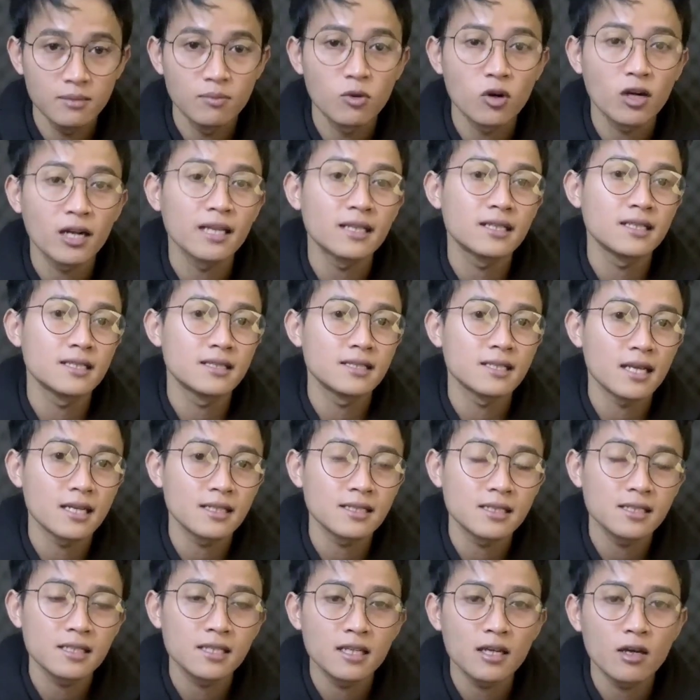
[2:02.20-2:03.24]

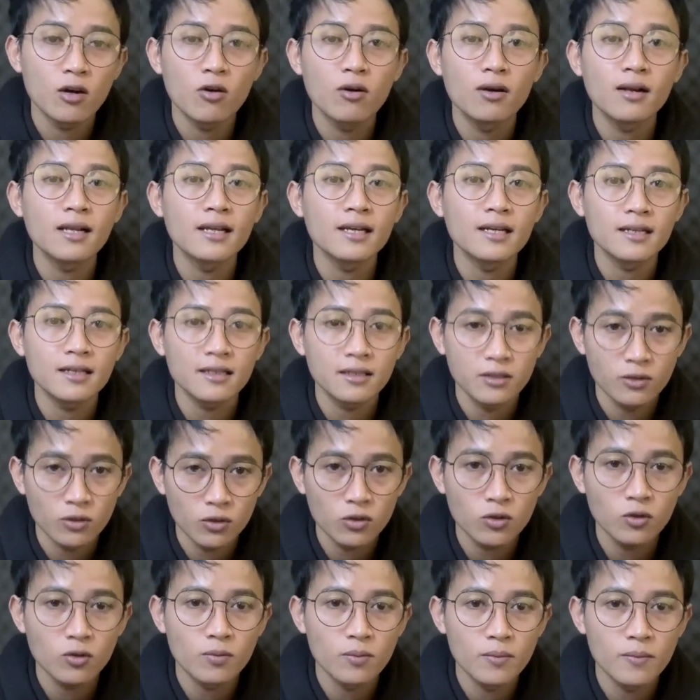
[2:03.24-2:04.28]
dimonetisasi oleh
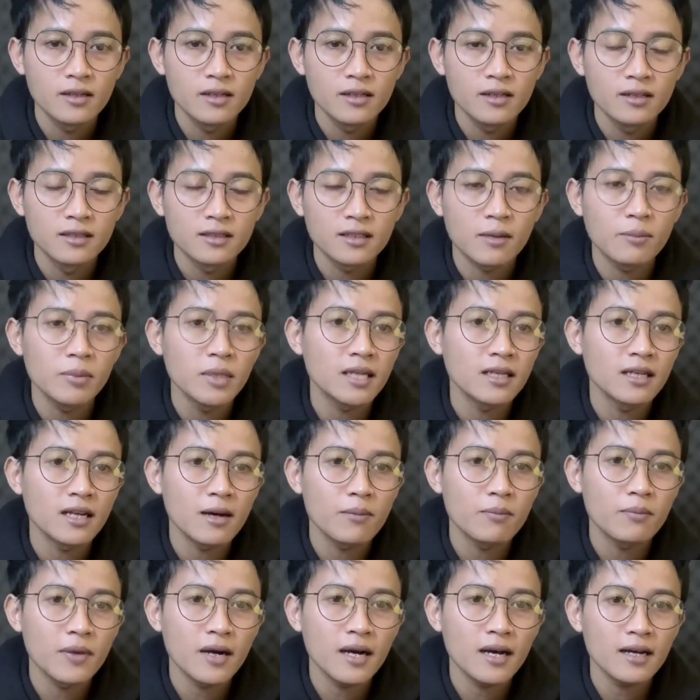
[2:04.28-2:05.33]
YouTube. Tapi
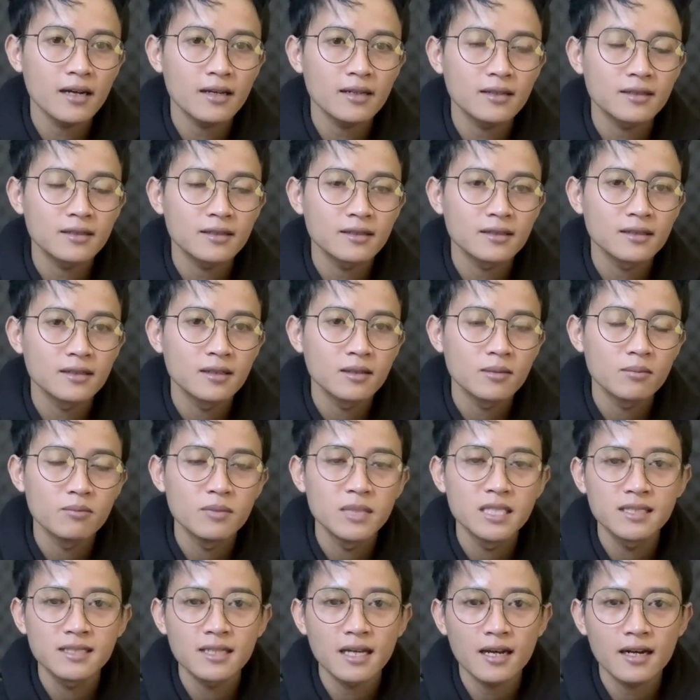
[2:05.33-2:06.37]
kenapa
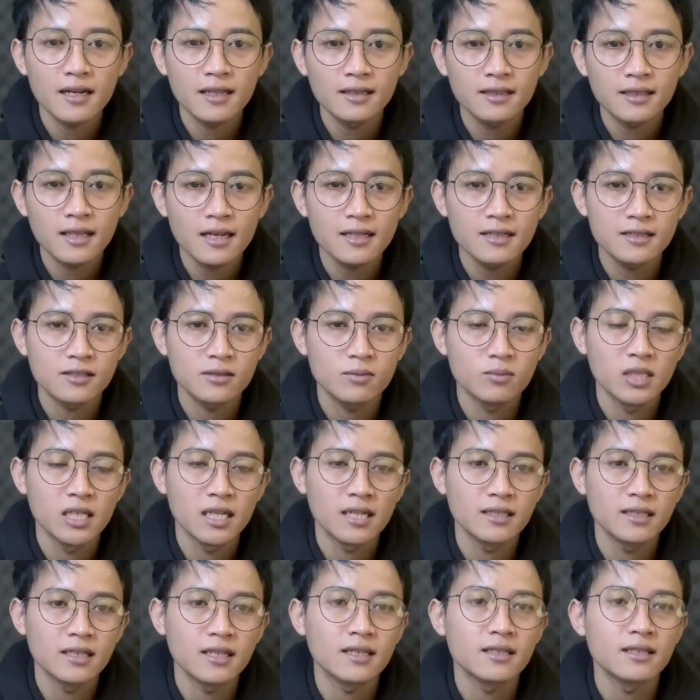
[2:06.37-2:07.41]
bisa rentan
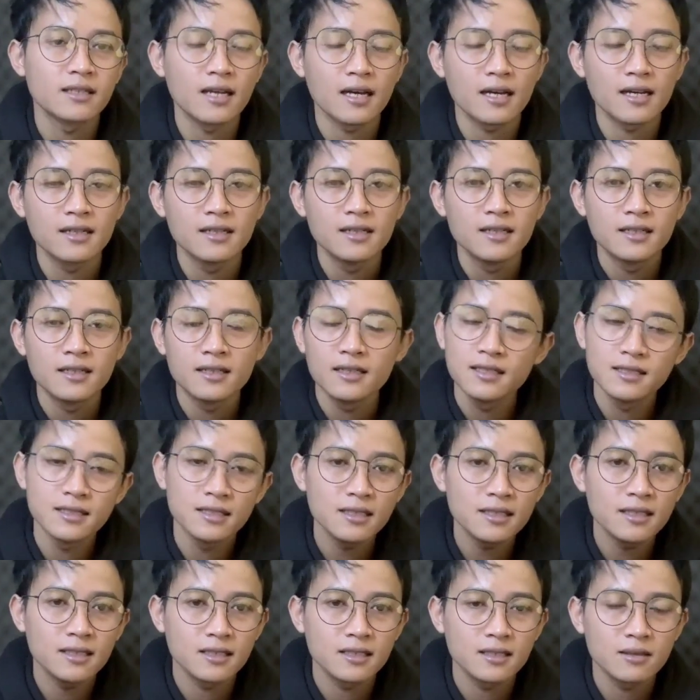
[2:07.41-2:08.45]
sebenarnya? Nah, di
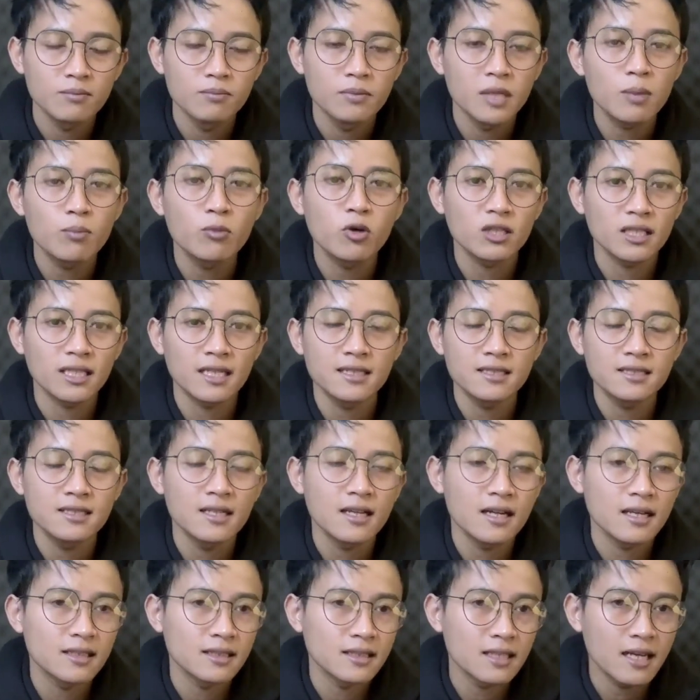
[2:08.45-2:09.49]
sini
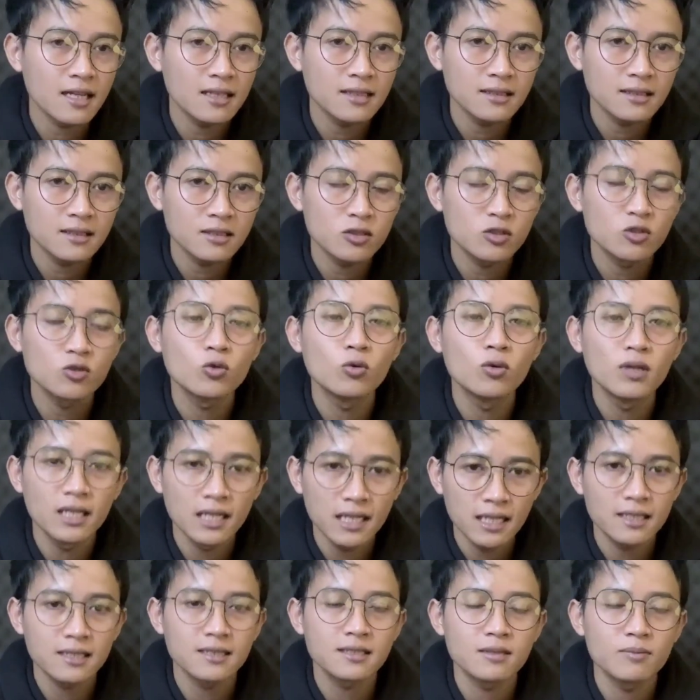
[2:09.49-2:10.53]
berpotensi rentan
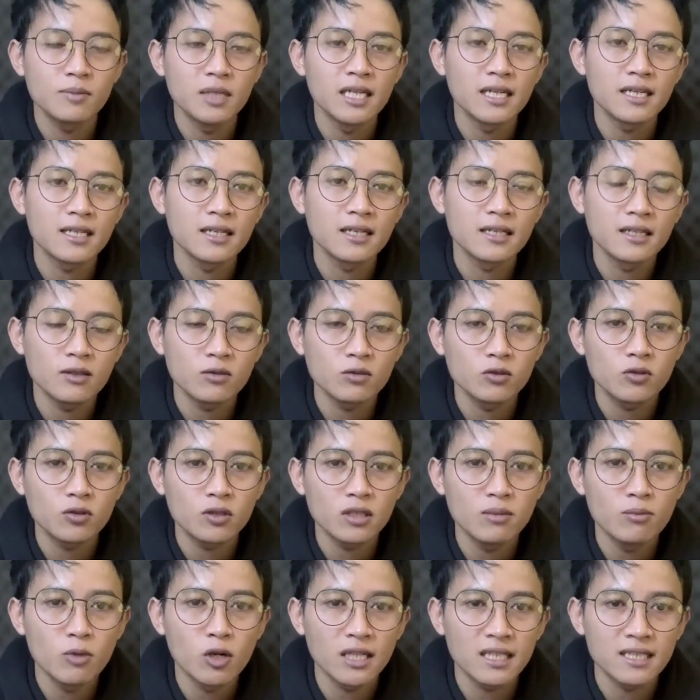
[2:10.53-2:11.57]
sulit sebenarnya ya
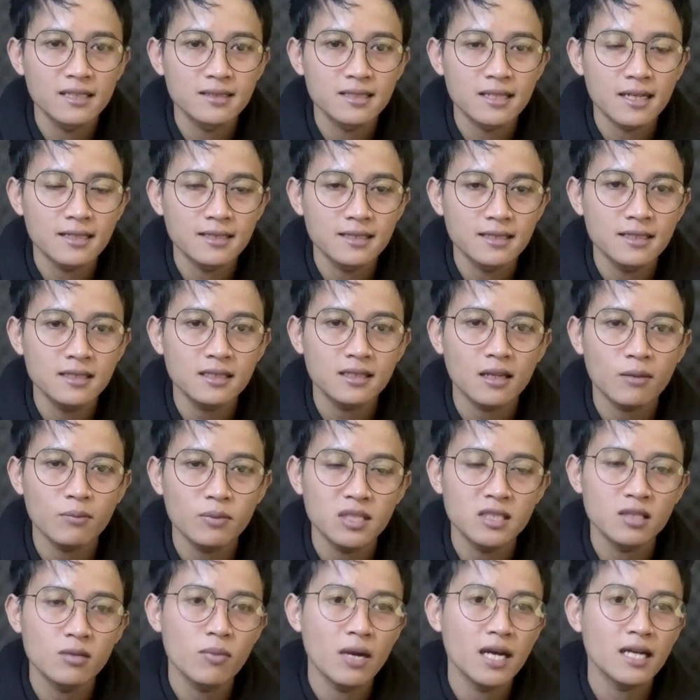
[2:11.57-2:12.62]
untuk dimonetisasi,
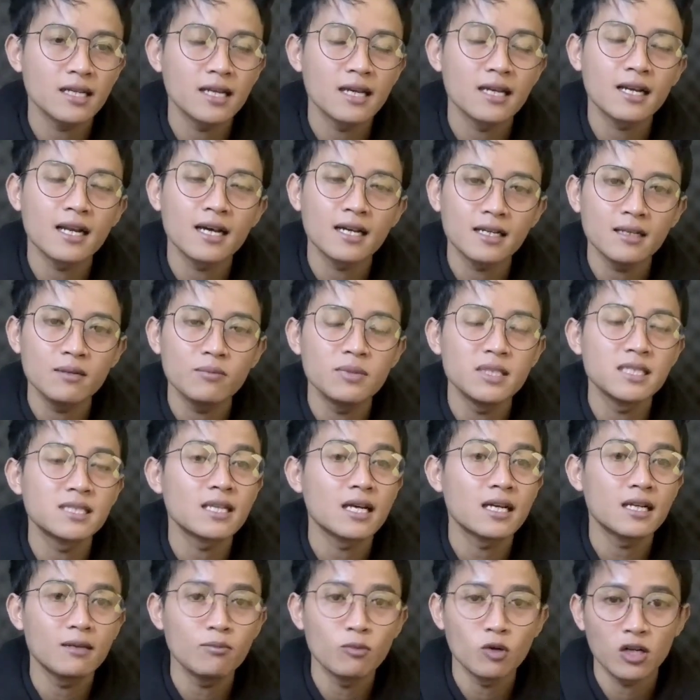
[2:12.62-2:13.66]
tapi sebagian lagi
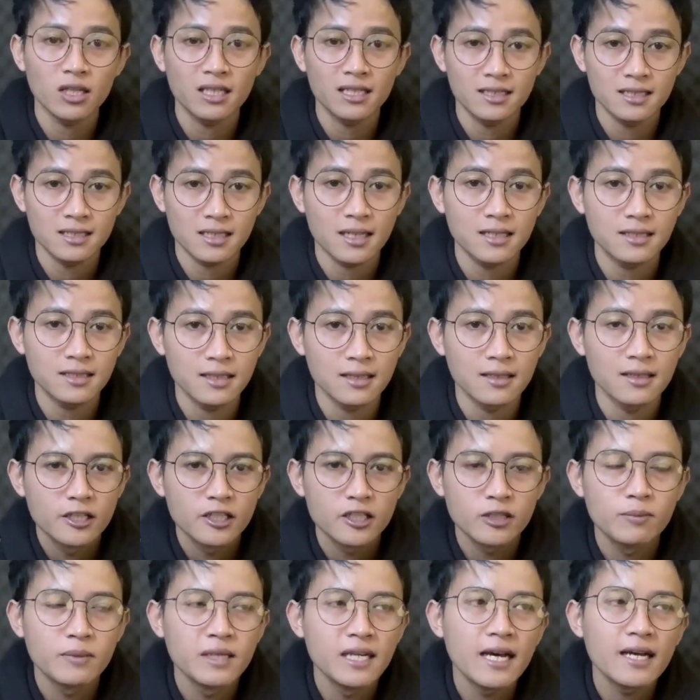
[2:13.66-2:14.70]
bisa dimonetisasi.
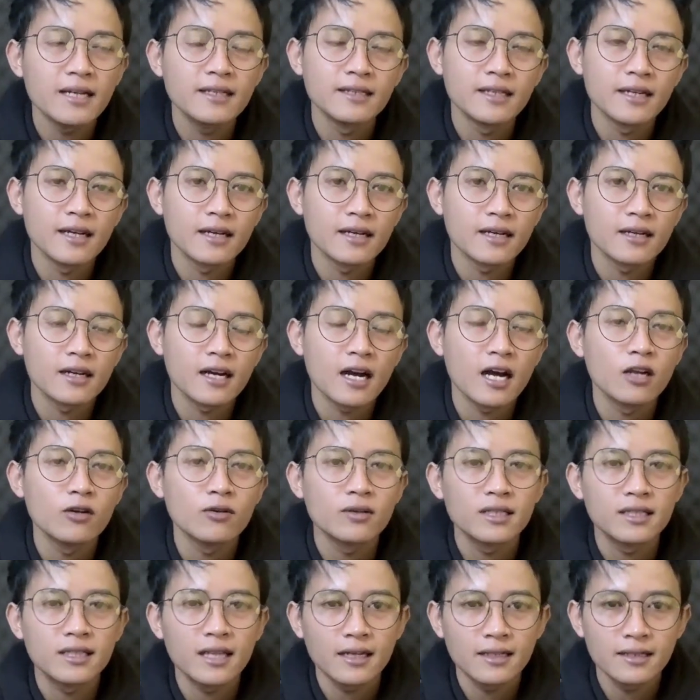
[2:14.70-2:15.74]
Sebenarnya
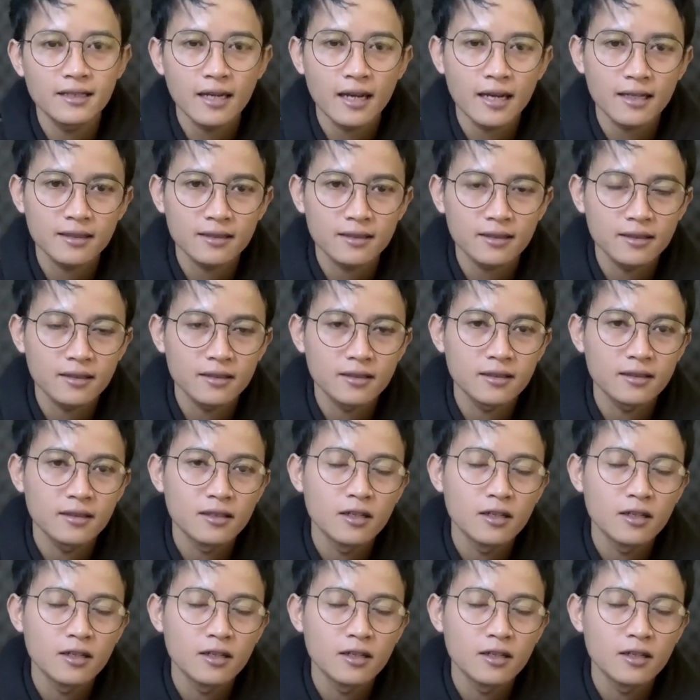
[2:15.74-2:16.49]
kalau kita lihat